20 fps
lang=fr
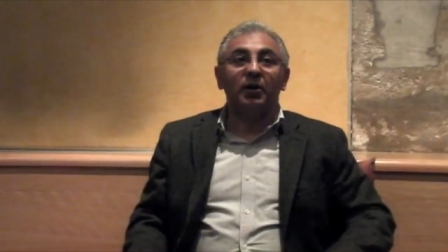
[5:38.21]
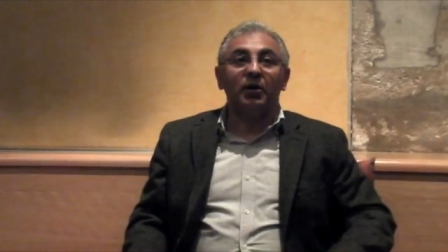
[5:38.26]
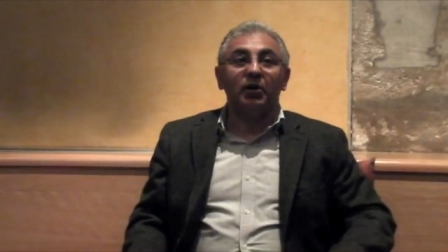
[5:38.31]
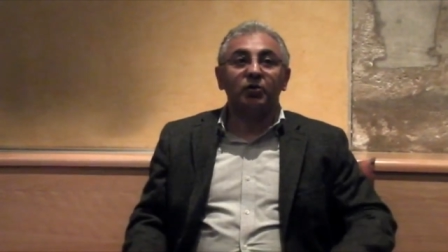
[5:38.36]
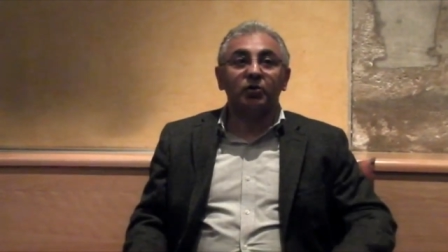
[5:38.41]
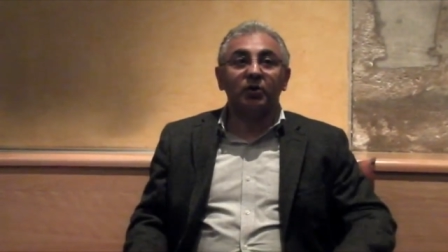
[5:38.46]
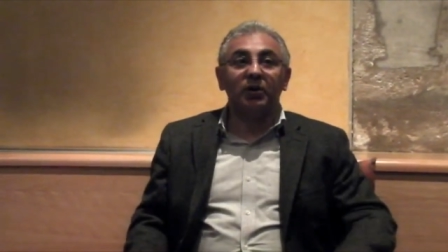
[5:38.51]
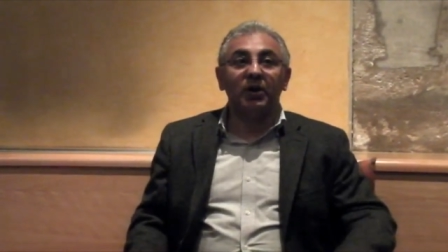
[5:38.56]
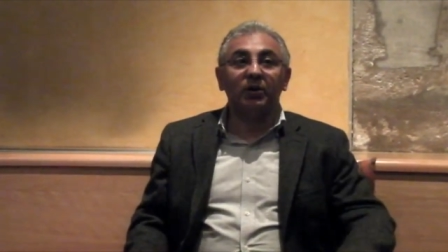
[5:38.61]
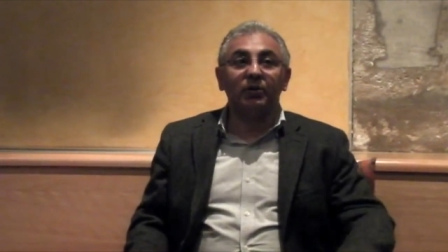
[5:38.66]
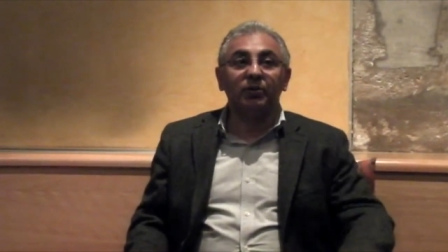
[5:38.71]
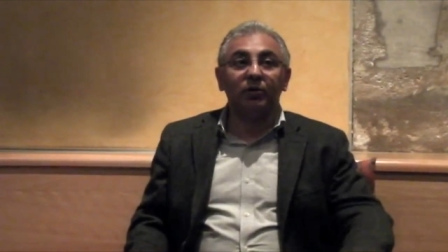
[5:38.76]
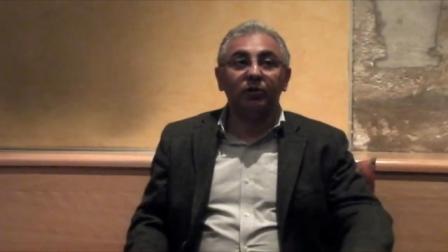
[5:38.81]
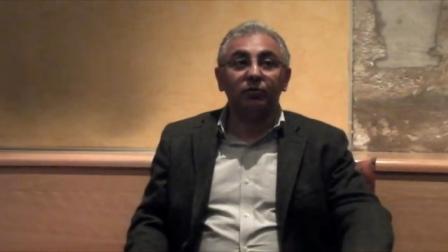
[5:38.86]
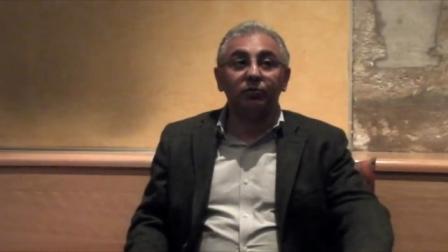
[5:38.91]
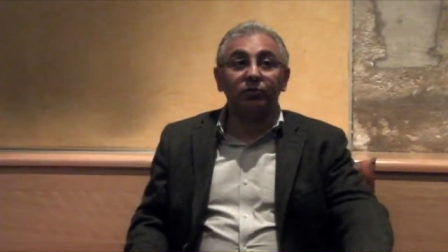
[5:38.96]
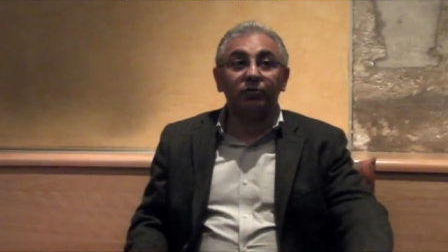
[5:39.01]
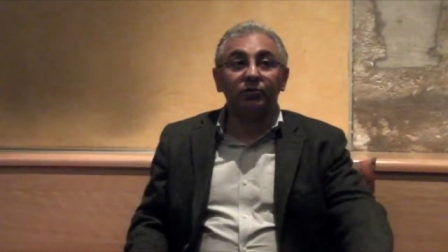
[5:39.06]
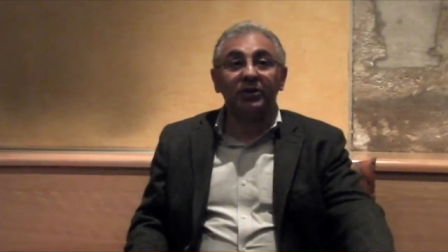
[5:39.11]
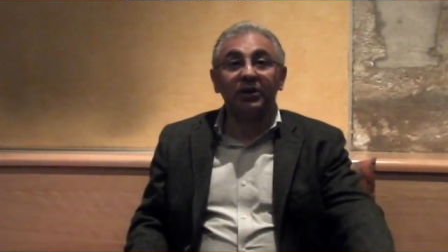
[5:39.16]
je l'ai
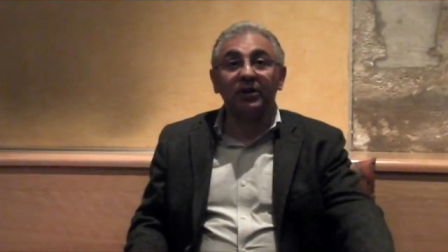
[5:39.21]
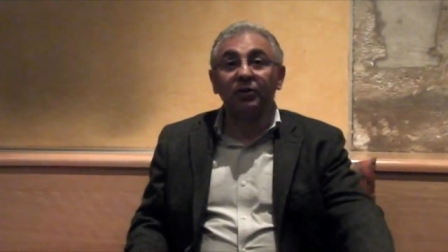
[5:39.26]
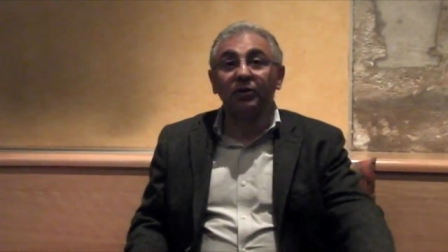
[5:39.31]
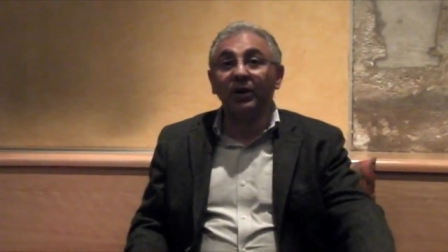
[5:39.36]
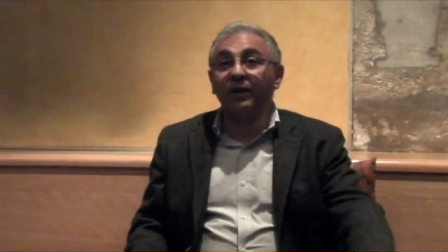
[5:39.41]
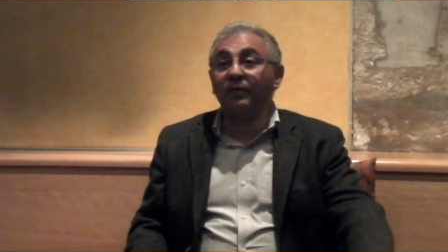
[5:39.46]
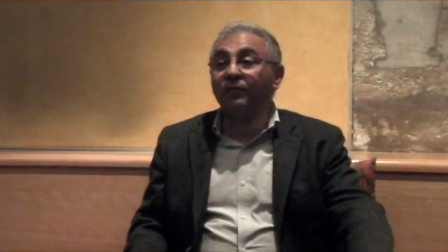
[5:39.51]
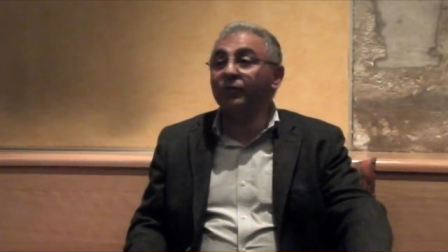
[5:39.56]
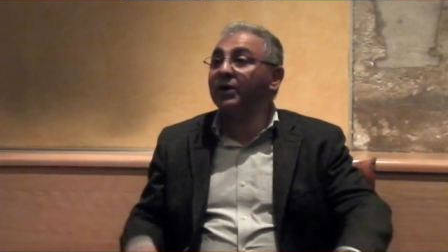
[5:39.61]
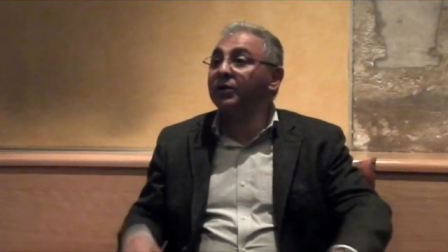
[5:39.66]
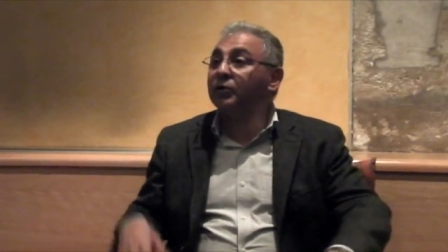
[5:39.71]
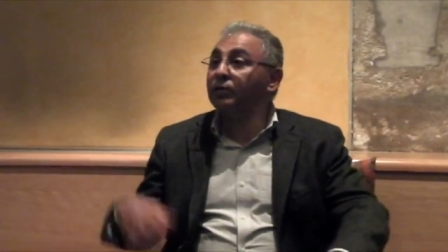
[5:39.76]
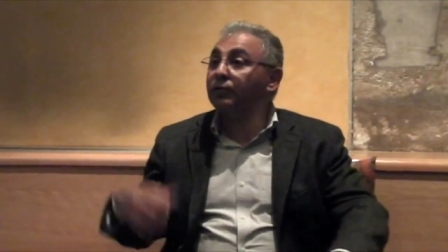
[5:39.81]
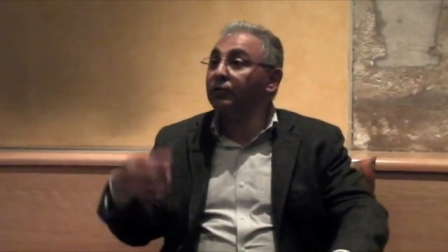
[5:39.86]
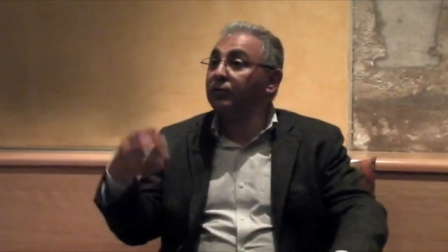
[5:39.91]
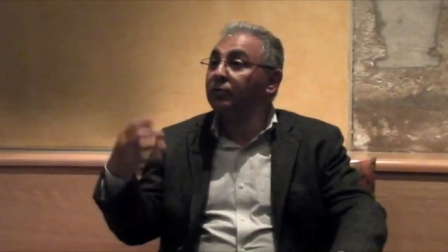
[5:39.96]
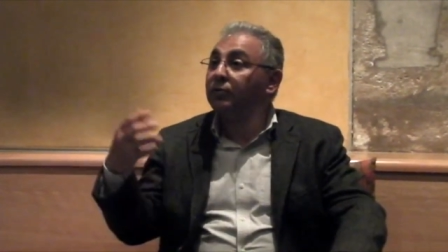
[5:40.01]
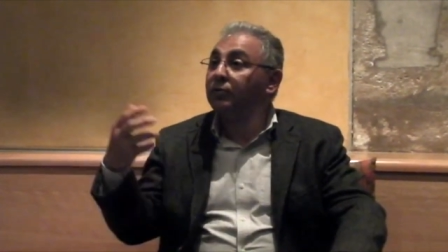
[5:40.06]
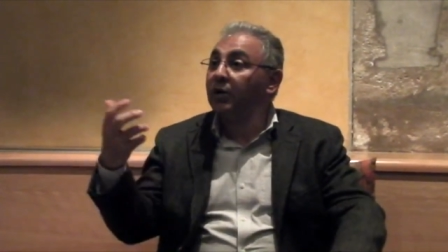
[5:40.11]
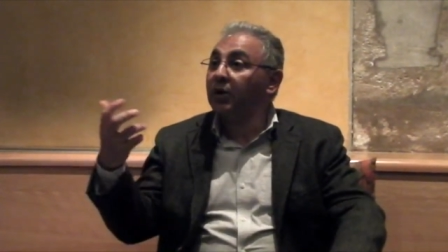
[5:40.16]
entendu dire que la voix est
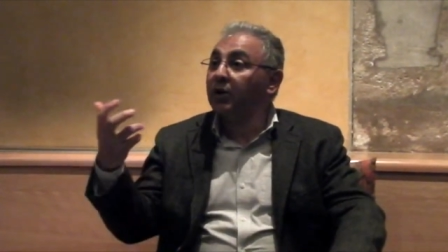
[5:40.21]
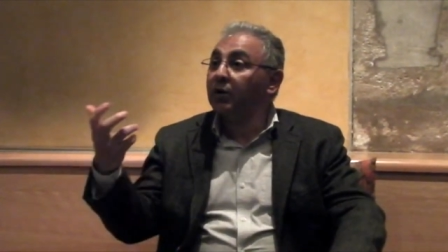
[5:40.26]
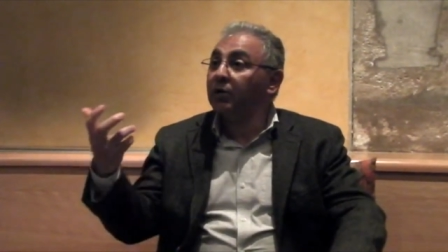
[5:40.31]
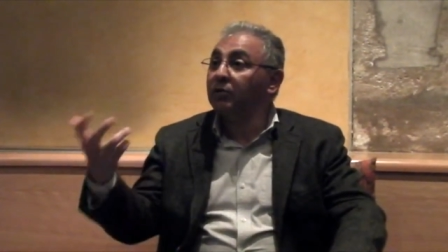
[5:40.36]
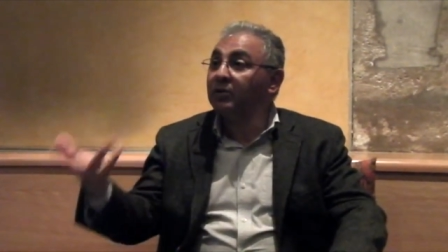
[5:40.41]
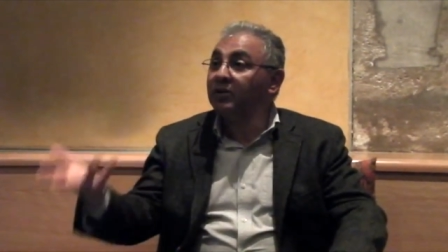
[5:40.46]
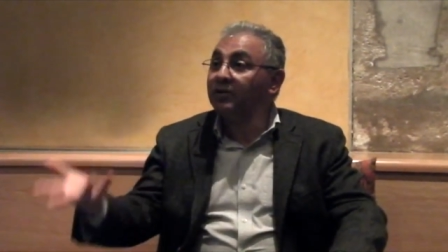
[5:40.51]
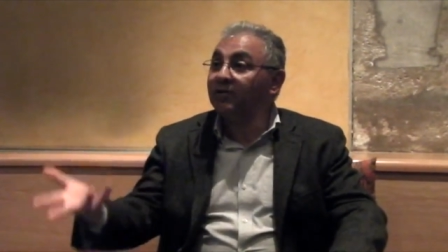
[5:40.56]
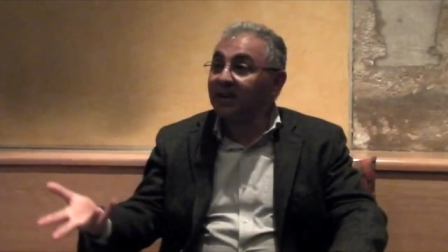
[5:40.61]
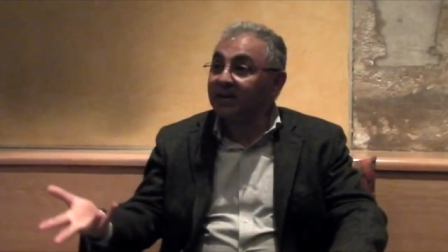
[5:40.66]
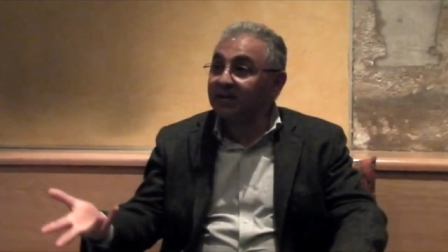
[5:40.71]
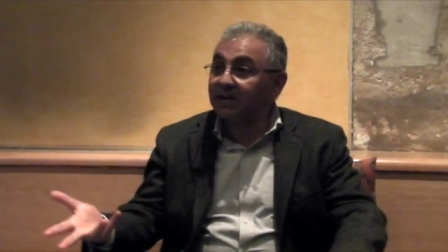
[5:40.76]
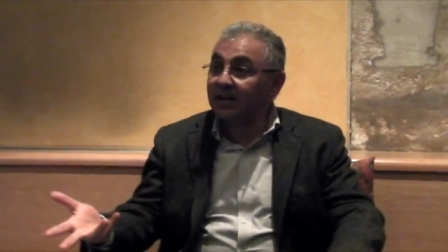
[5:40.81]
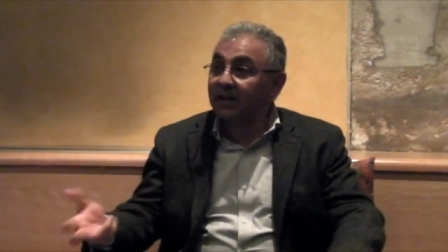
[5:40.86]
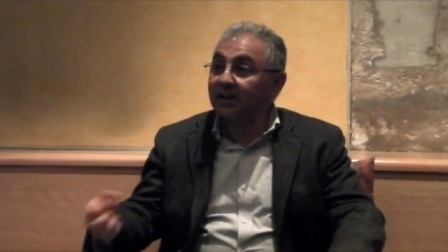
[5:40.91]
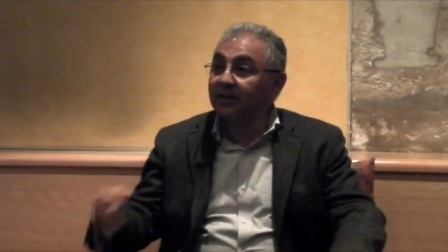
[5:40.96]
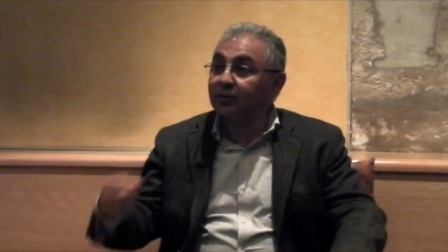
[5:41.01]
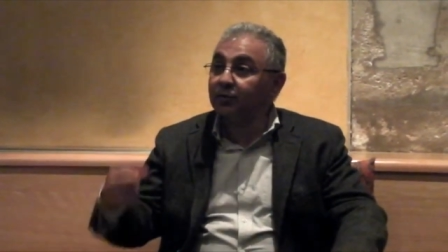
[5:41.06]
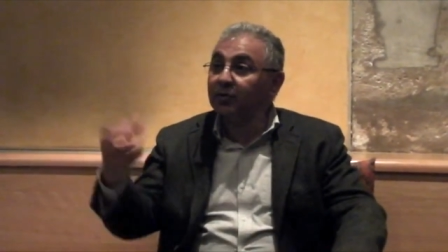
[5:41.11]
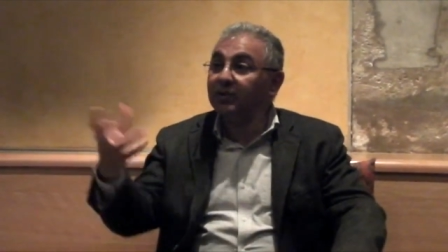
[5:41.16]
devenue universelle,
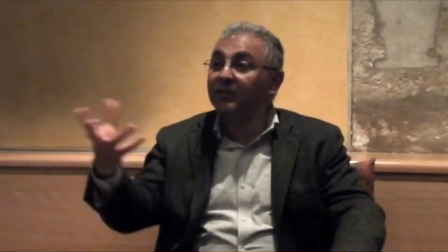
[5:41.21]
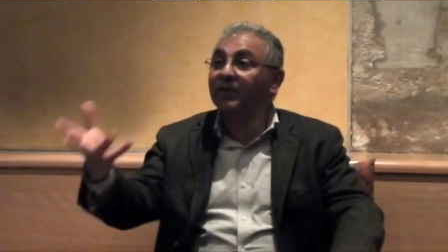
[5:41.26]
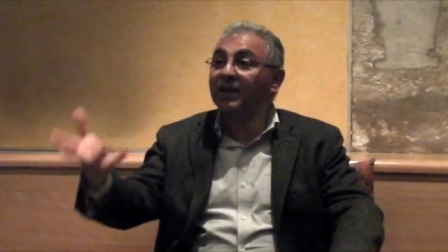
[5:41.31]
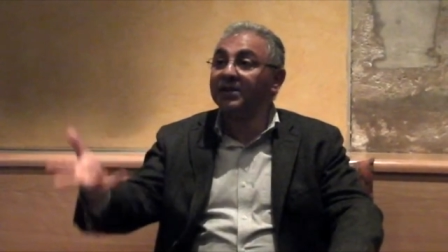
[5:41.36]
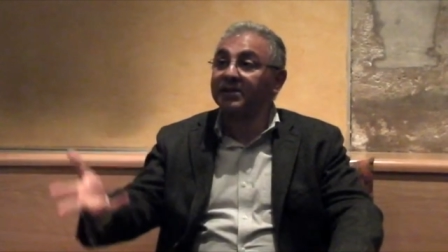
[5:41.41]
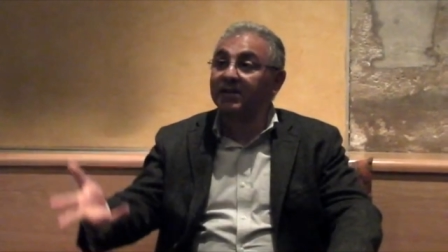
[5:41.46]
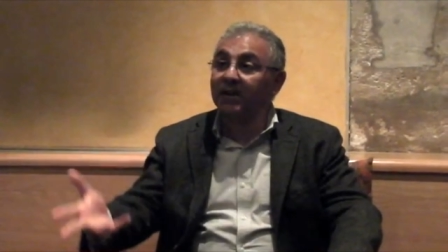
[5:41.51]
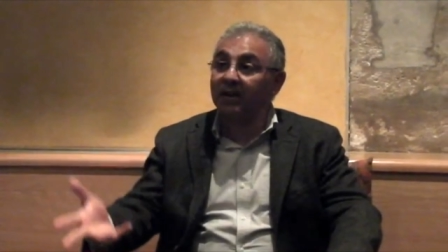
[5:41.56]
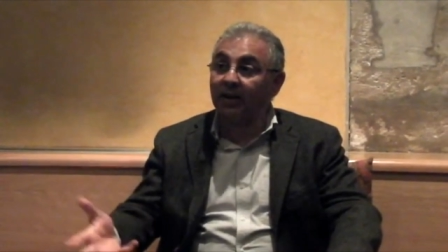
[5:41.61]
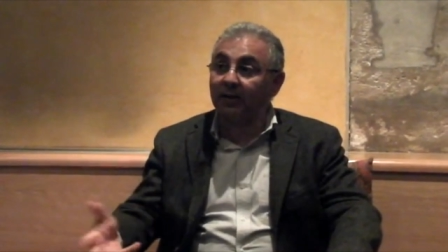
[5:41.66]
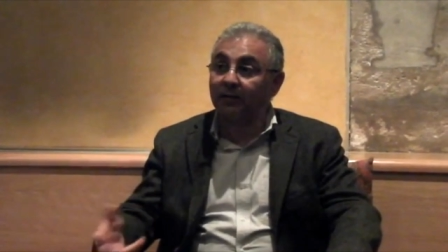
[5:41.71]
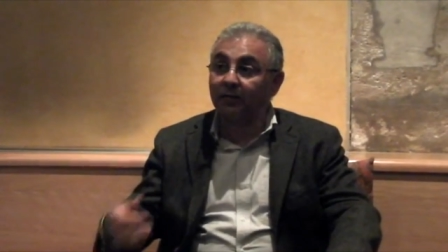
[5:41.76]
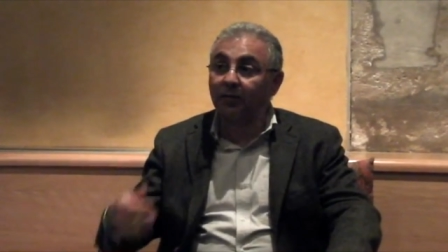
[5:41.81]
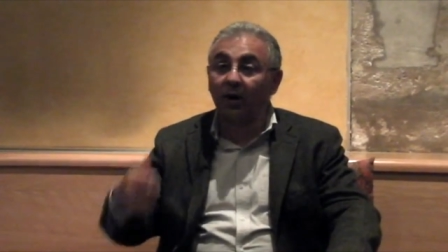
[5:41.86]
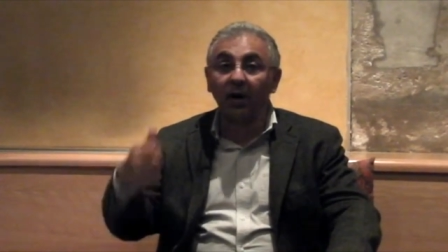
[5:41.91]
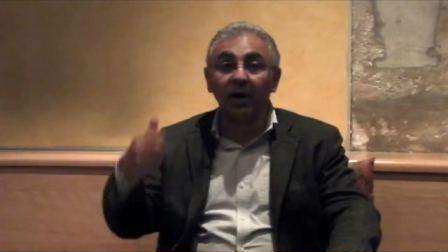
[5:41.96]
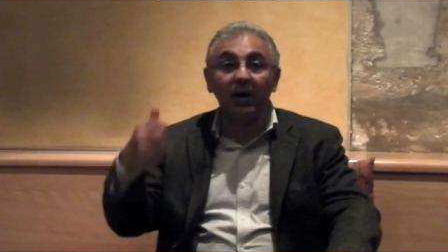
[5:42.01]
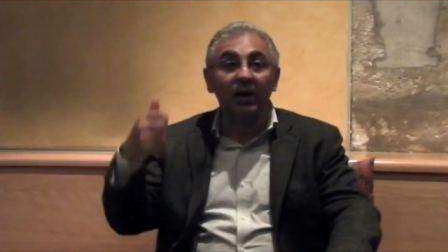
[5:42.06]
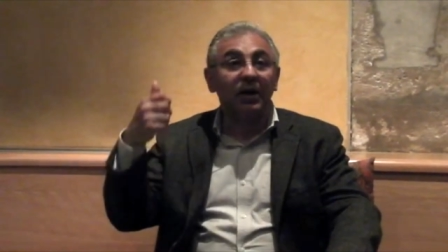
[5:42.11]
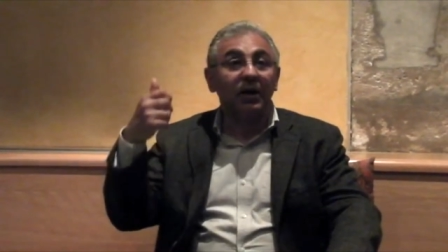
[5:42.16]
est universelle. La
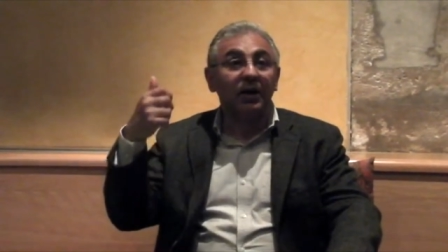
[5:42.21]
voix,